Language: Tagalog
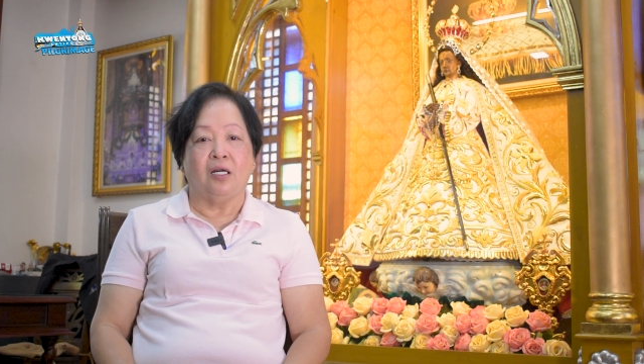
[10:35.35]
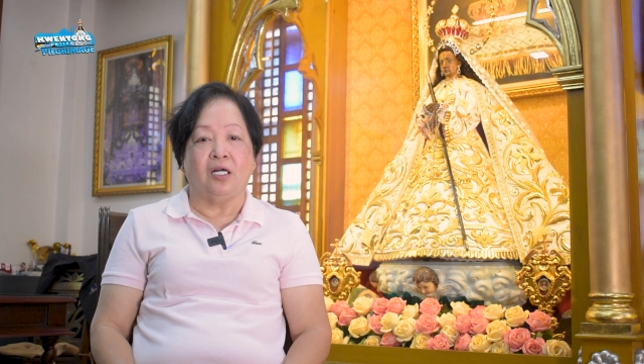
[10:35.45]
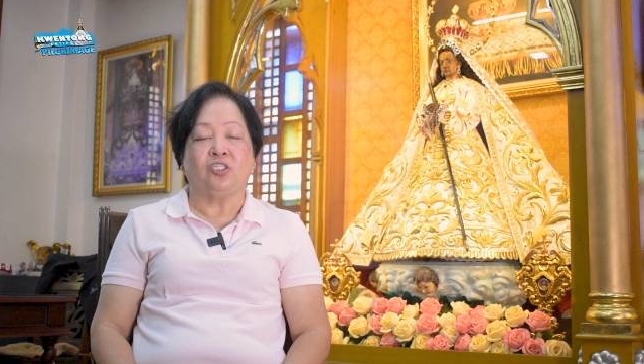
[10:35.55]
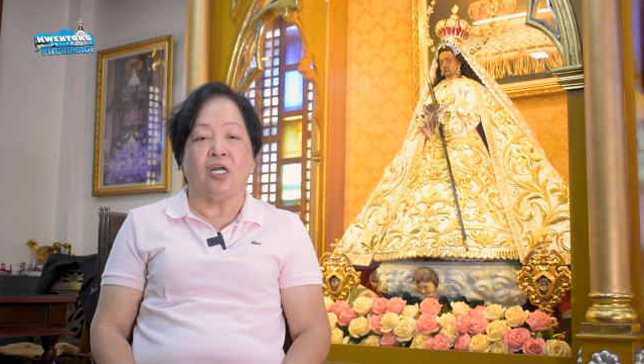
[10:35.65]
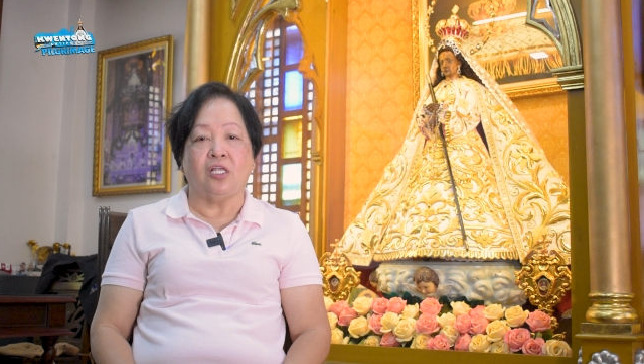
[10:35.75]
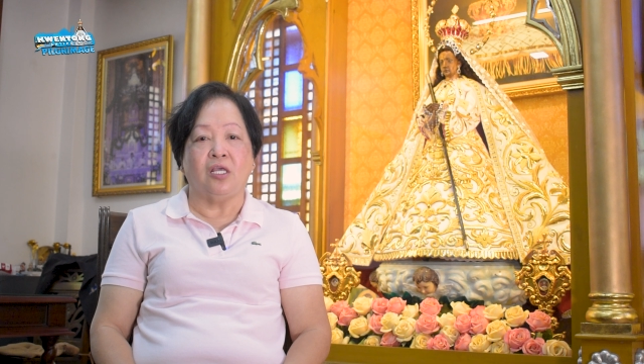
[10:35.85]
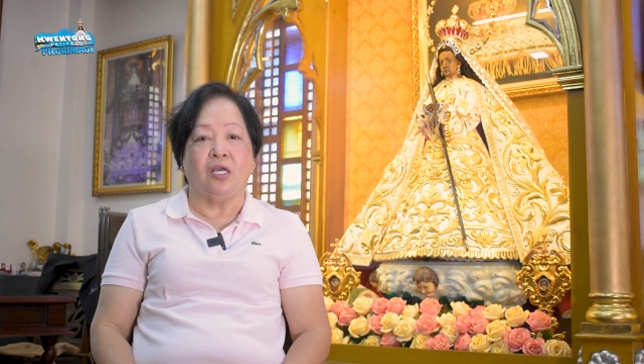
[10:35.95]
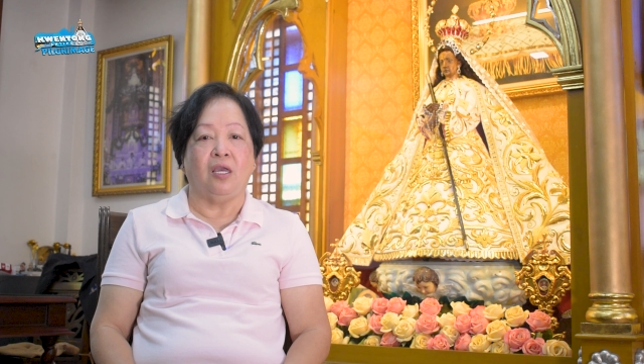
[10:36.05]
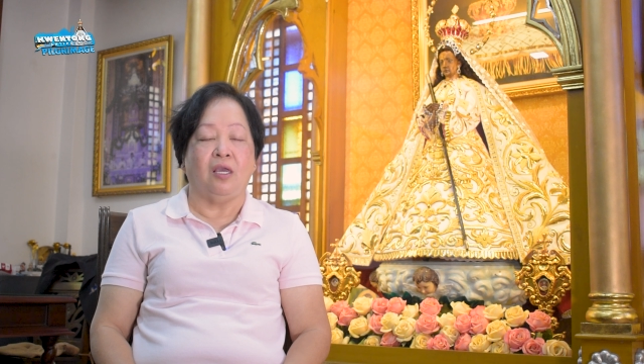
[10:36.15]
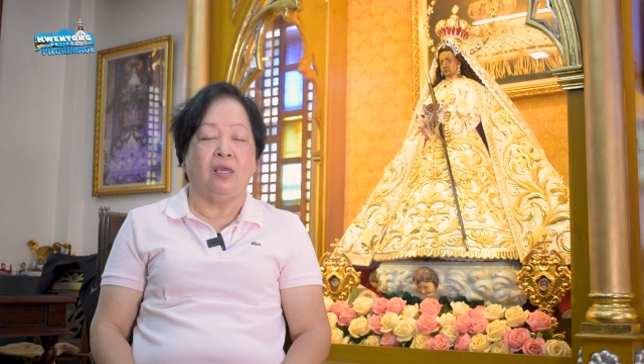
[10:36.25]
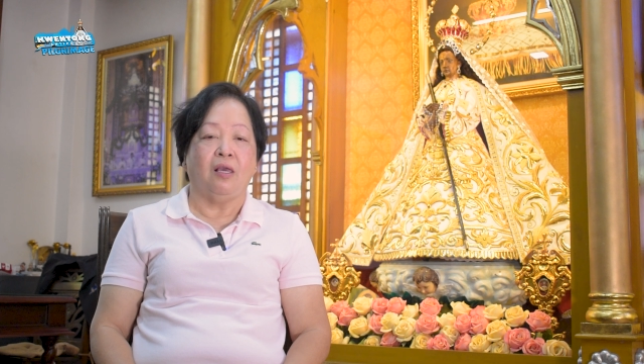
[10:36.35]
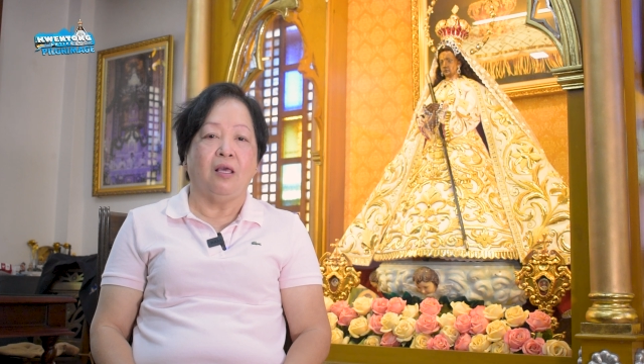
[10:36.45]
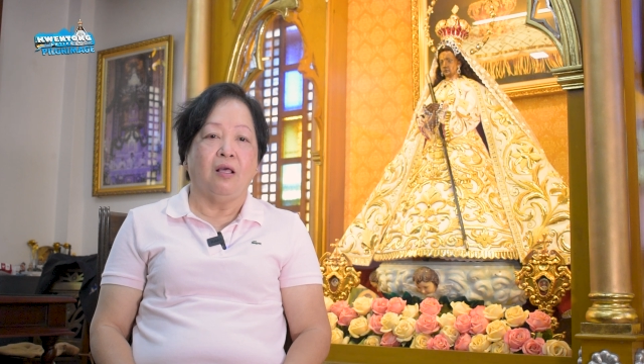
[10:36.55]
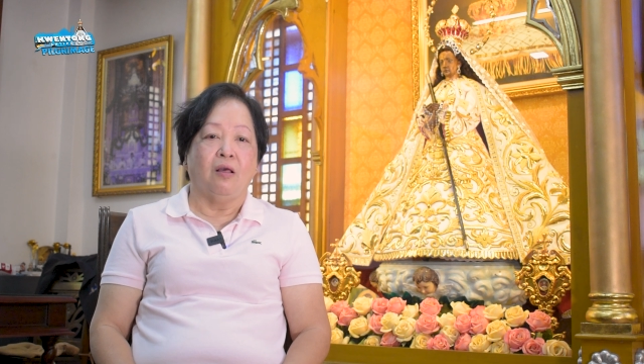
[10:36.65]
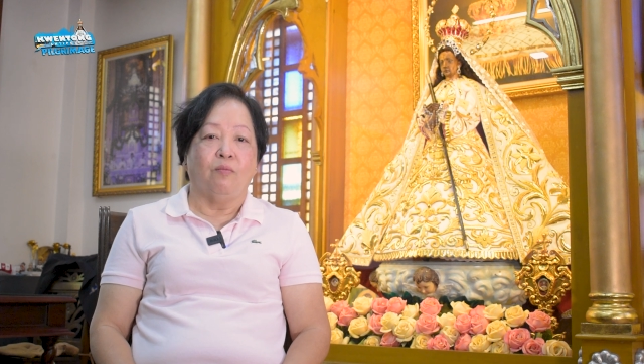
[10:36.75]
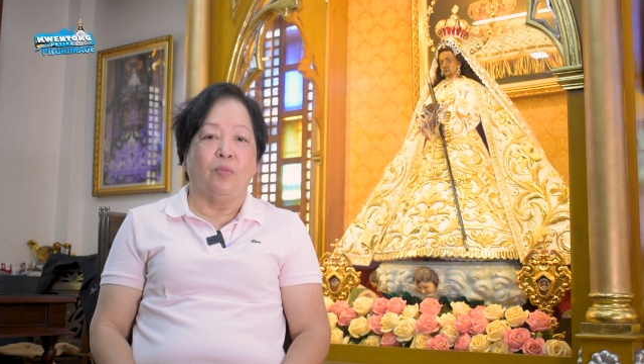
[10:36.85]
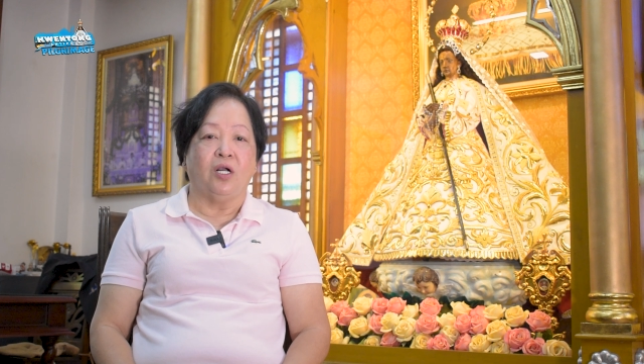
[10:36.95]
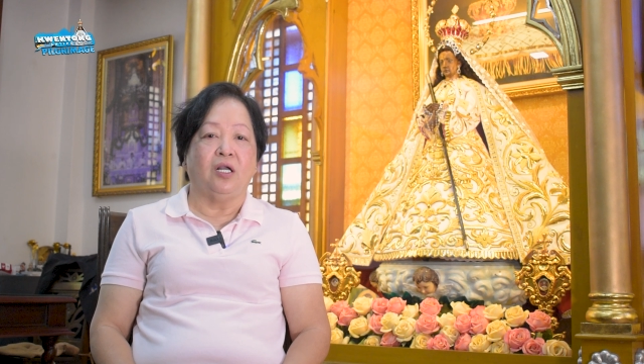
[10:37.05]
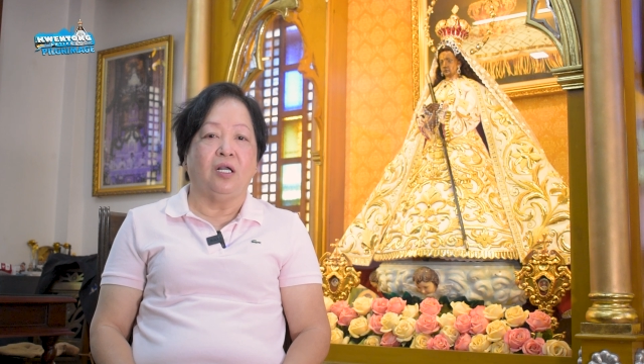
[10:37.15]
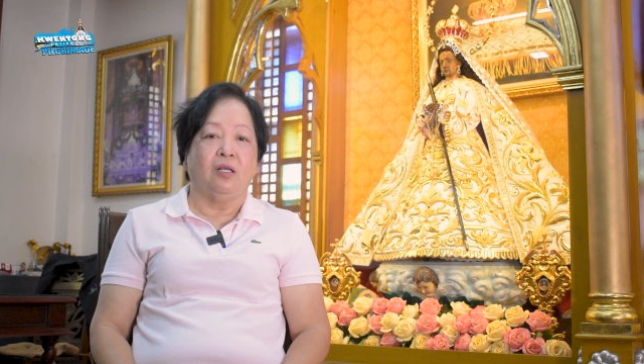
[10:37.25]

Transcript: At sana ay mag,